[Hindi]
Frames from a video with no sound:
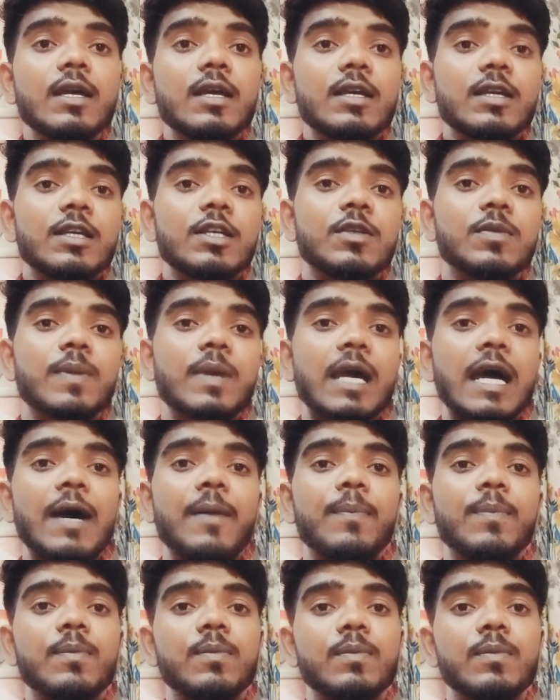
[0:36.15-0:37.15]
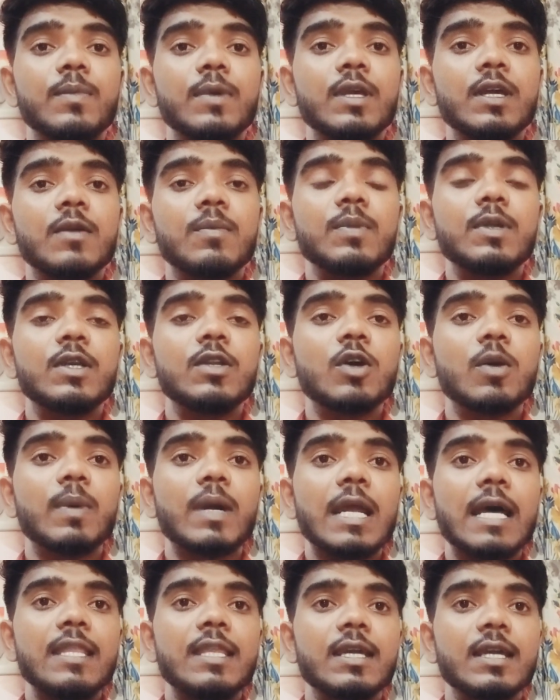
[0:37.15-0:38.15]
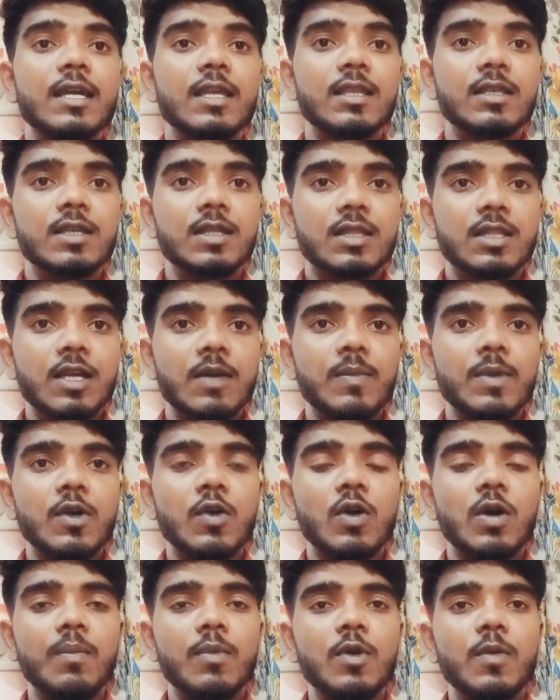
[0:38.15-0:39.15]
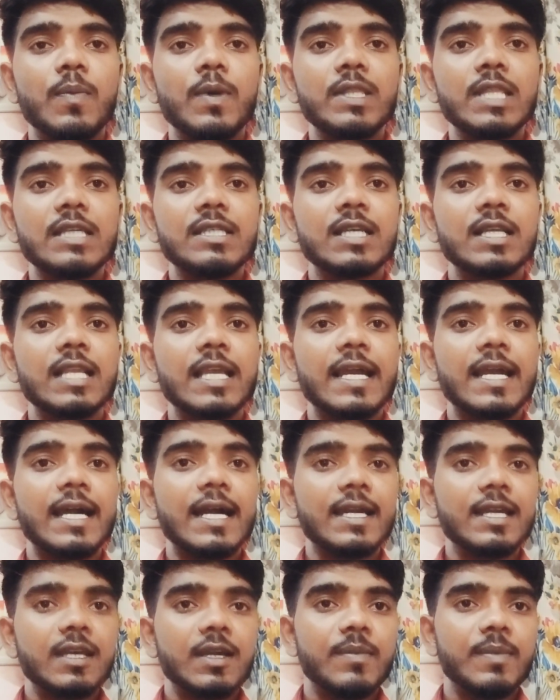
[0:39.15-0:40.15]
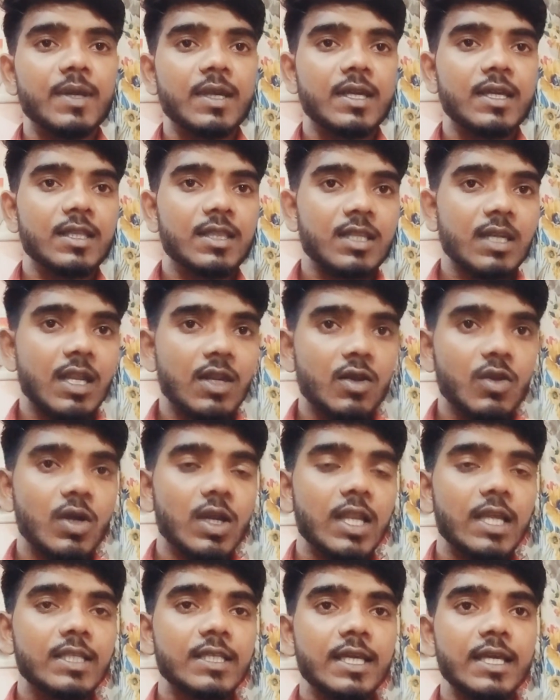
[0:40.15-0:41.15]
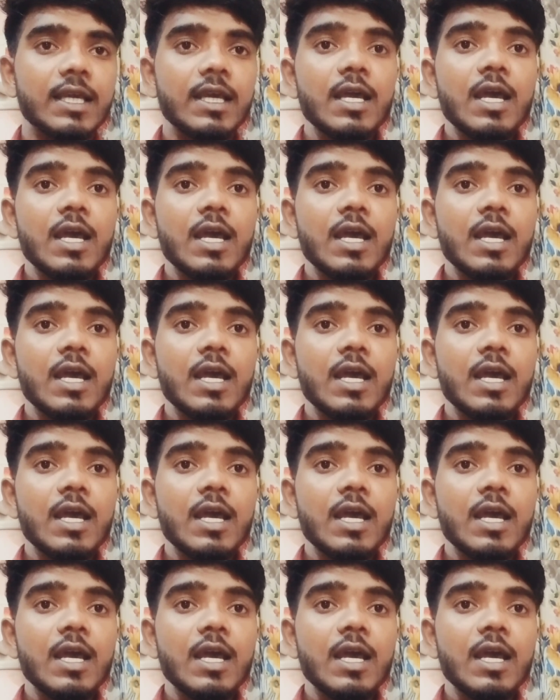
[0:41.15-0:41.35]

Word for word: इस पर आप एक वीडियो बना देंगे जिससे हमको हमको पता चल जाएगा कि हमें कितना नॉलेज है